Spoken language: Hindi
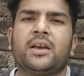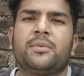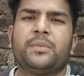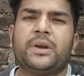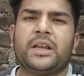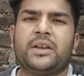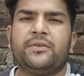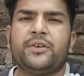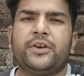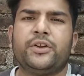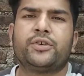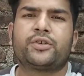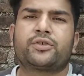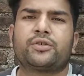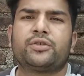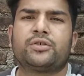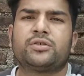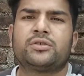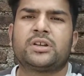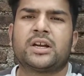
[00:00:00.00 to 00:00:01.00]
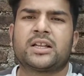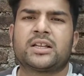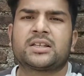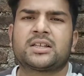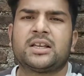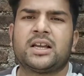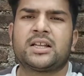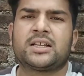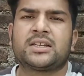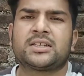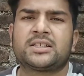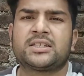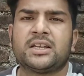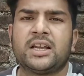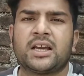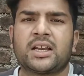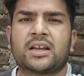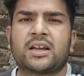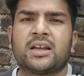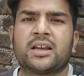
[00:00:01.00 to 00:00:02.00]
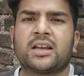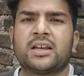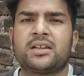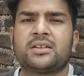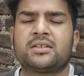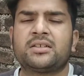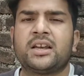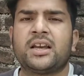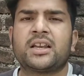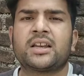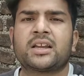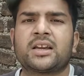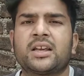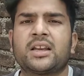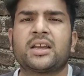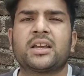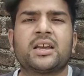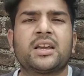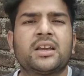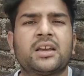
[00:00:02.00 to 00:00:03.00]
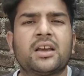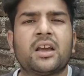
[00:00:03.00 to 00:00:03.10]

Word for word: मेरी वीडियो को ज़्यादा से ज़्यादा शेयर करें शेयर करें